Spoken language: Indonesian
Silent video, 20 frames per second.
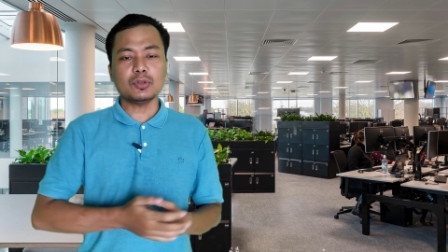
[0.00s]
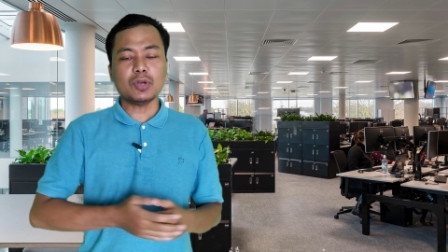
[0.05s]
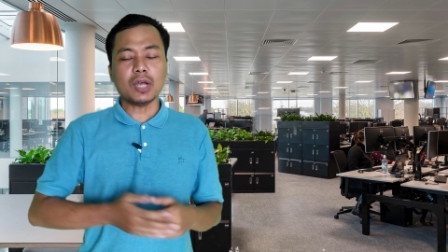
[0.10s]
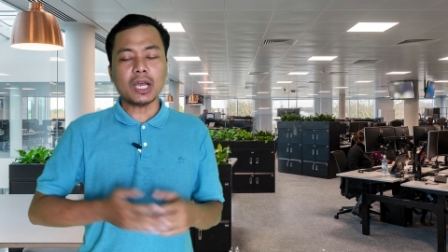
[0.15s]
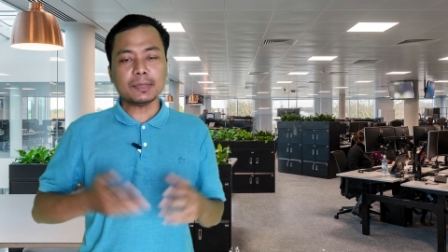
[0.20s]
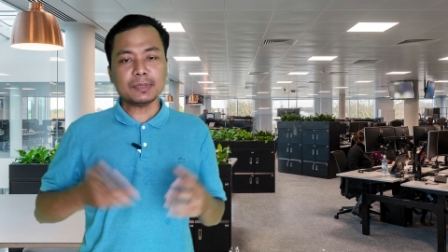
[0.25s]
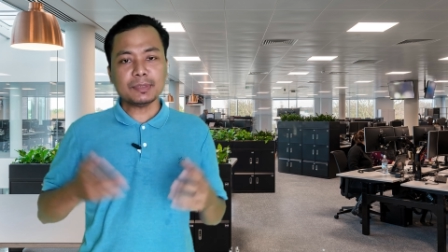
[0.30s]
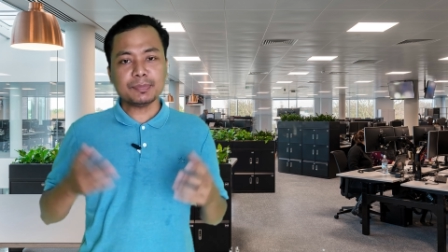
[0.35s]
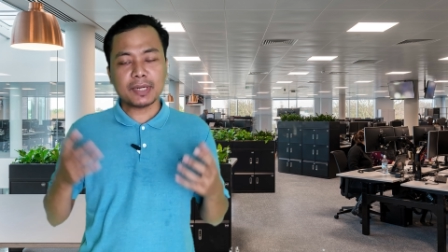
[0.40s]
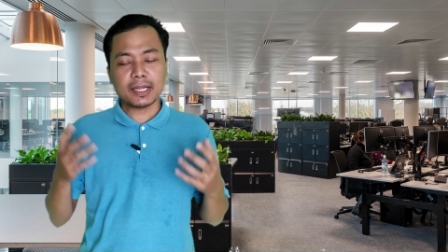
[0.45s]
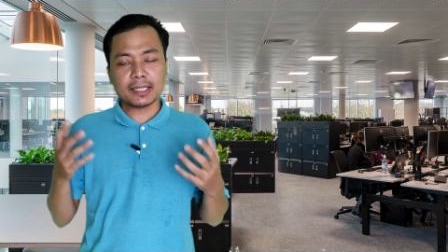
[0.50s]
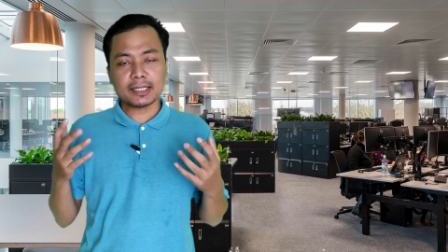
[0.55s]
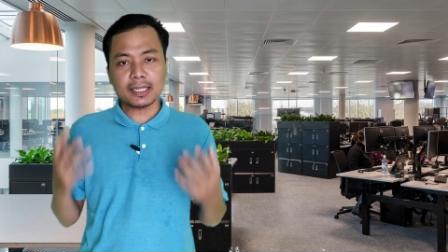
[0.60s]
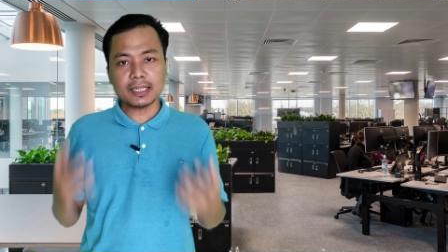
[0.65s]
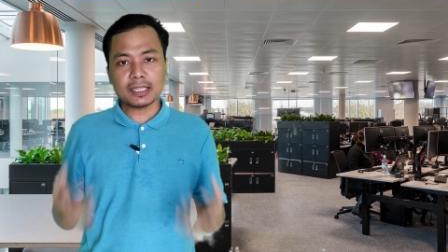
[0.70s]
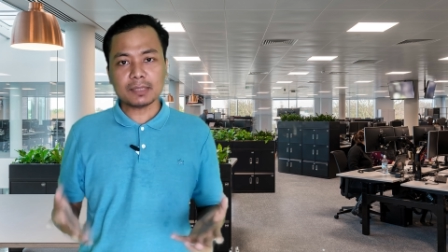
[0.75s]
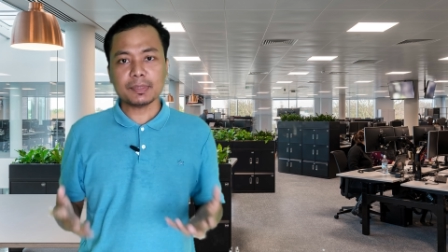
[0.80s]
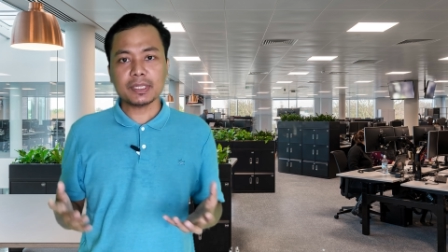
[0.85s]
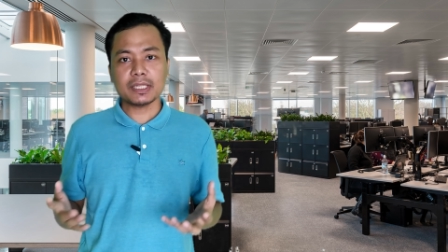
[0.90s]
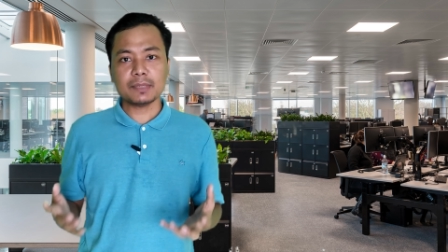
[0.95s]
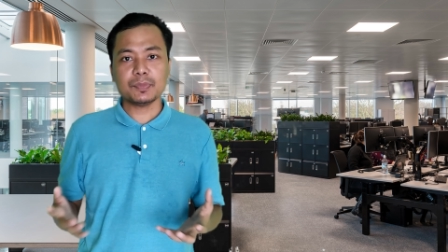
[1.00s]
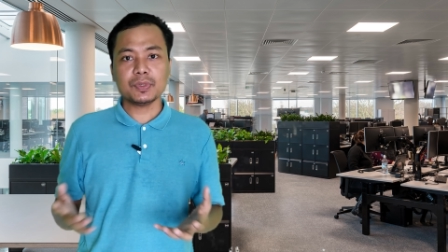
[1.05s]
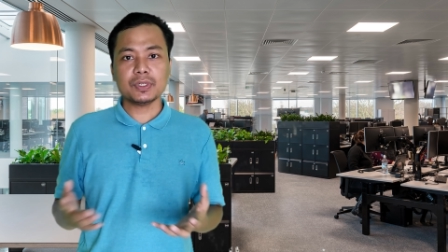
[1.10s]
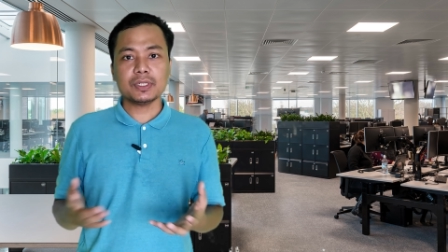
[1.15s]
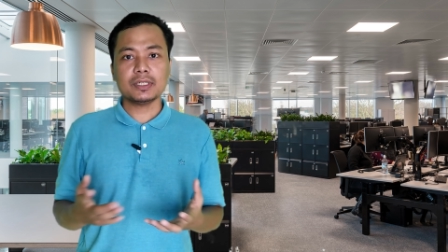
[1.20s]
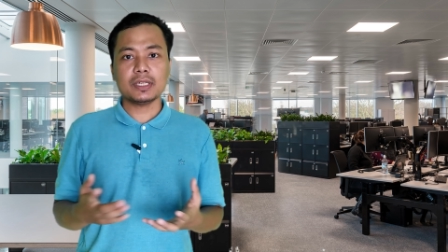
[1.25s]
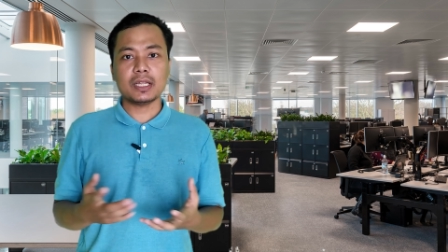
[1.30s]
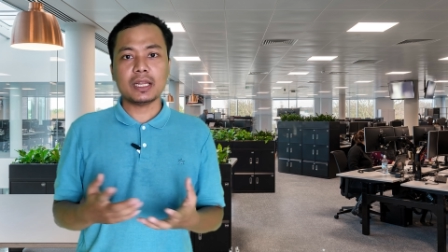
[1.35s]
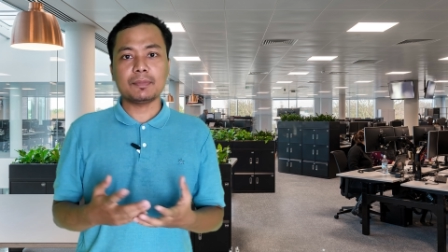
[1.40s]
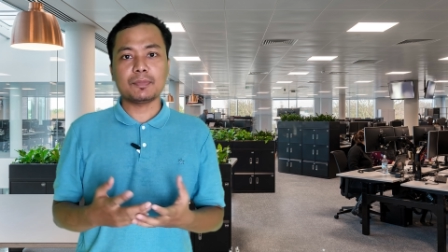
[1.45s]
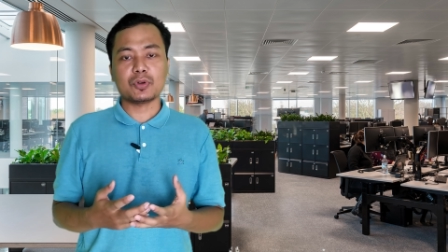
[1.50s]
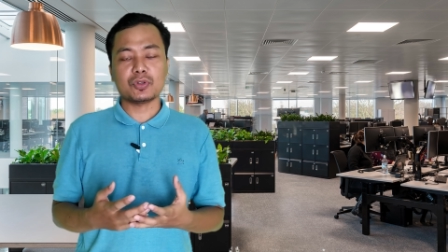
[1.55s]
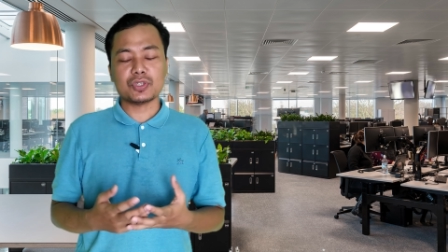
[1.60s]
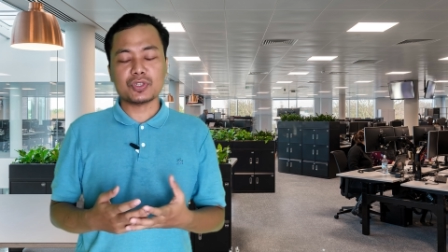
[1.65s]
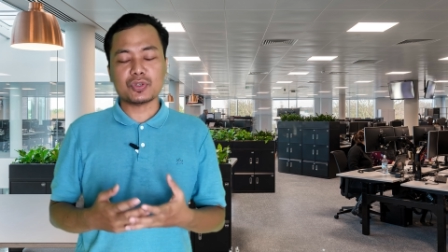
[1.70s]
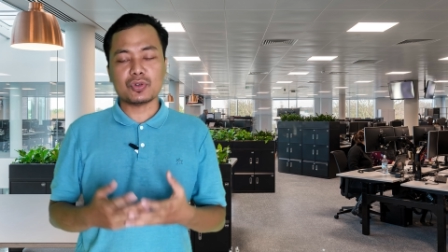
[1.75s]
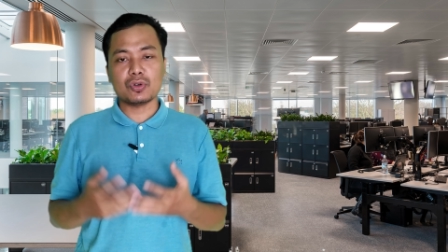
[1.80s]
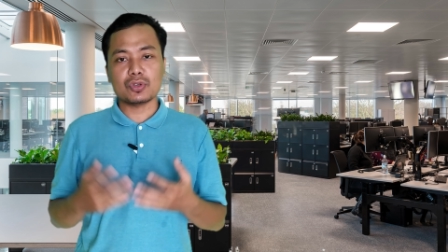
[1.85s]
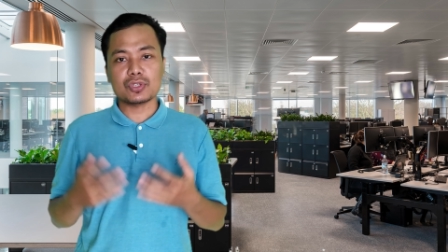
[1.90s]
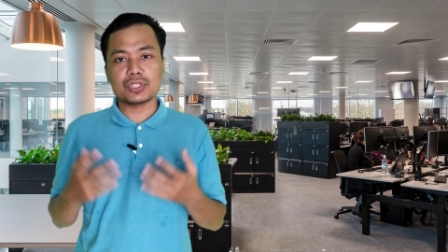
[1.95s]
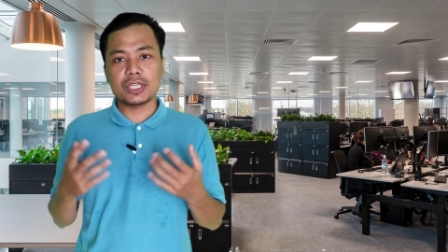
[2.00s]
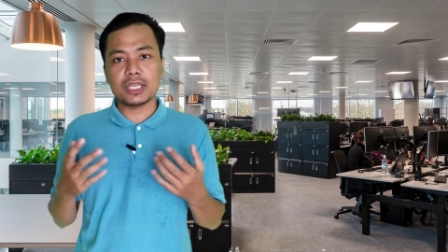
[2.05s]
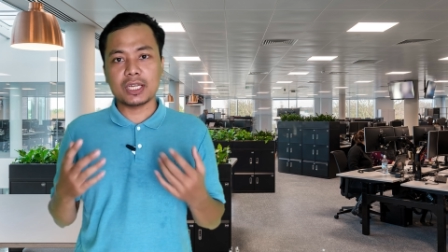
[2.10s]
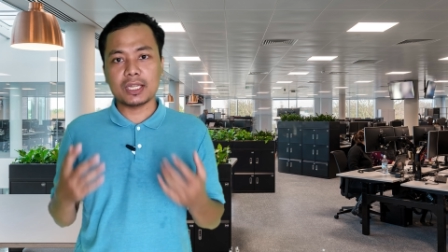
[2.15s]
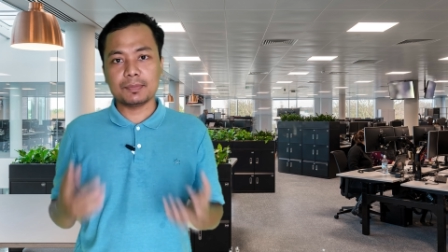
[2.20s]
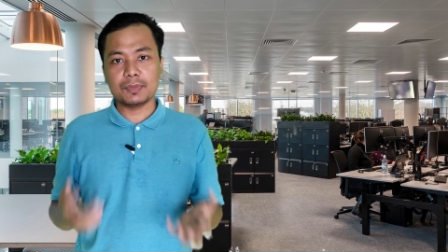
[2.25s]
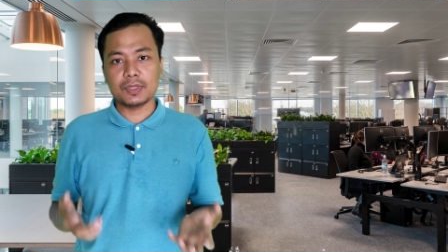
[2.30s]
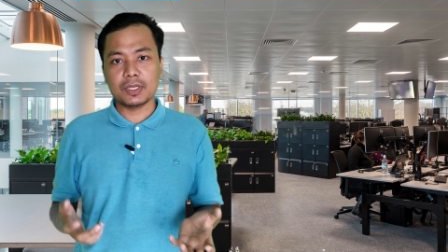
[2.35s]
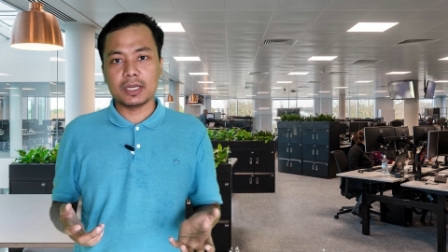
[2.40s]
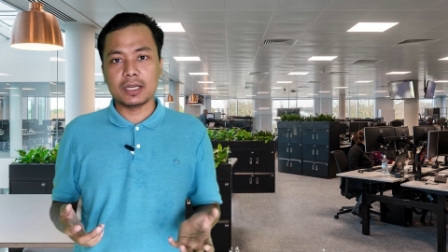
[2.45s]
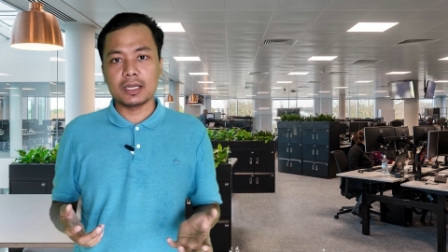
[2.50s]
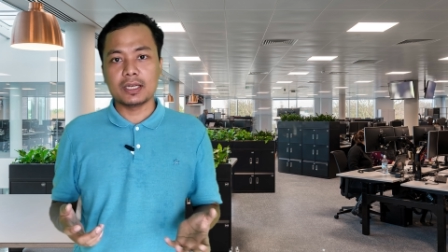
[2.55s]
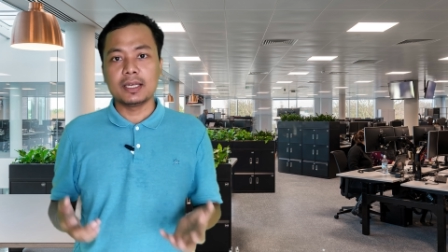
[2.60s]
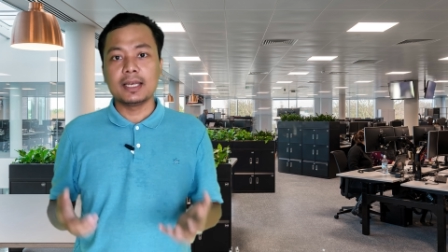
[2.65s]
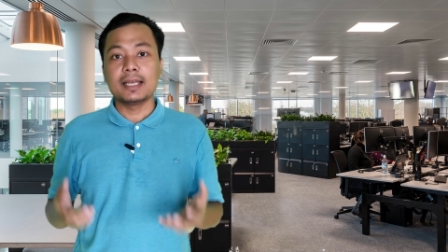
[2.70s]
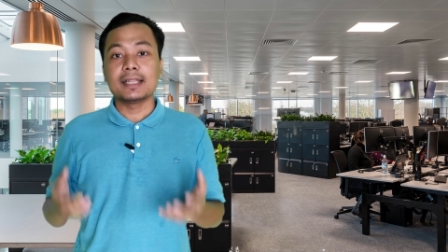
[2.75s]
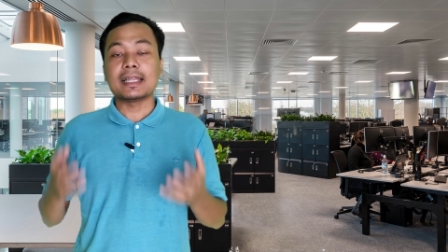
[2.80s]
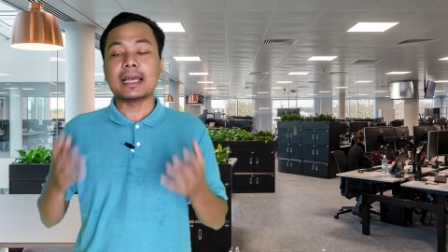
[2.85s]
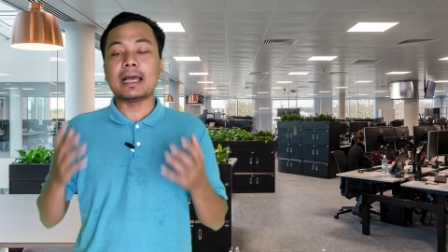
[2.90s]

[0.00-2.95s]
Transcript: itu akan memberatkan teman-teman dalam proses ongkos kirimnya.